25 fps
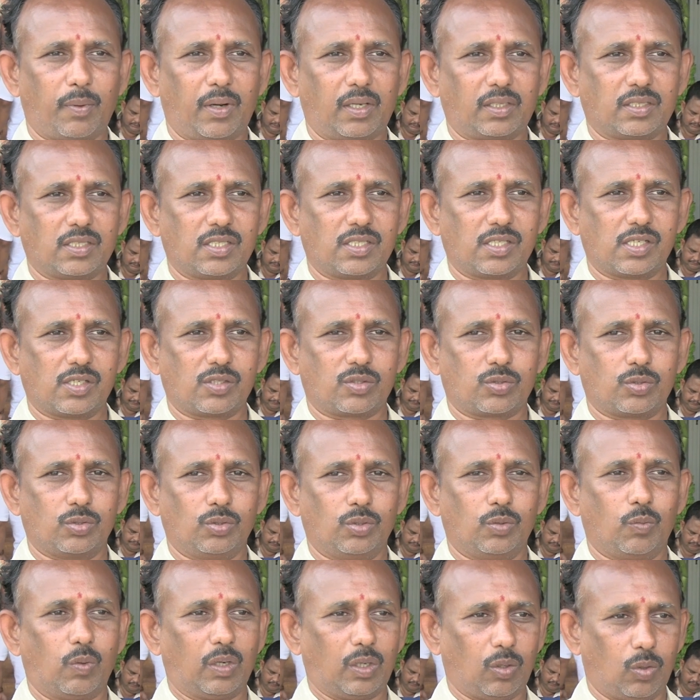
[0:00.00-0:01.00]
పరిచయం చేస్తూ
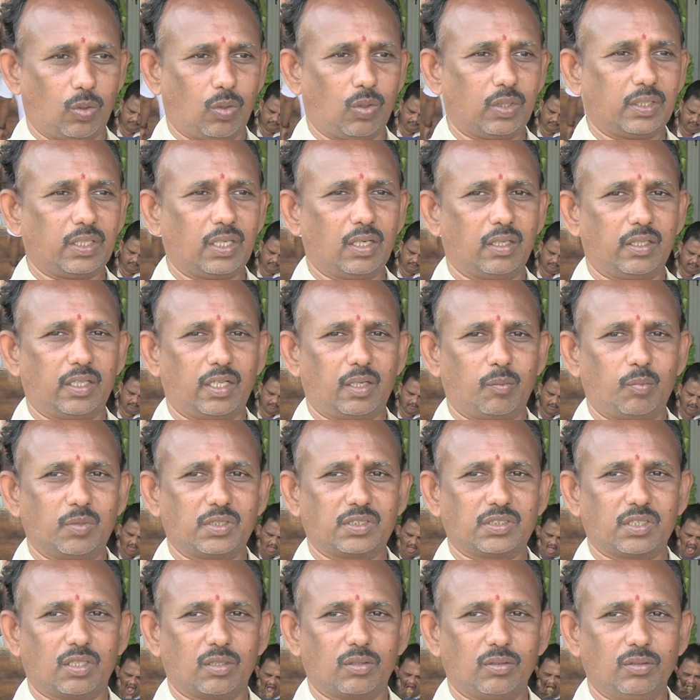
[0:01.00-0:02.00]
ఒక హోటల్ను
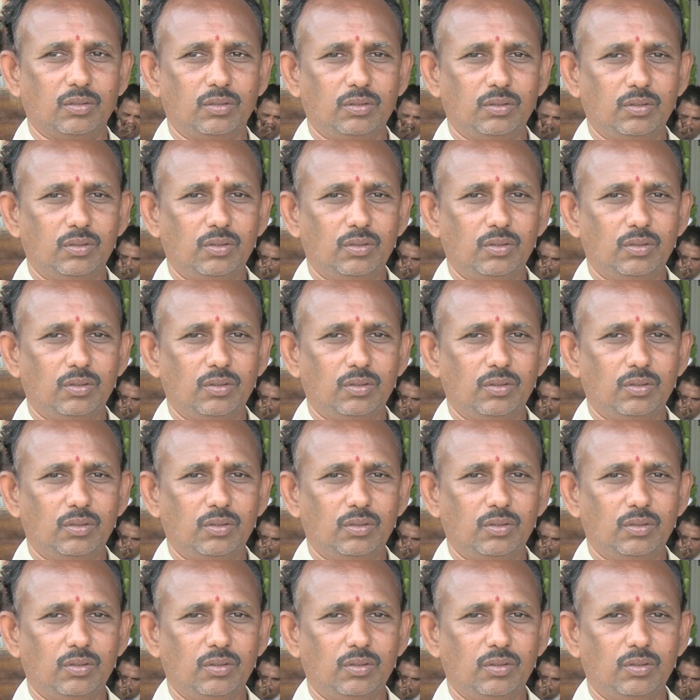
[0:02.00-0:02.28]
నిర్మించారు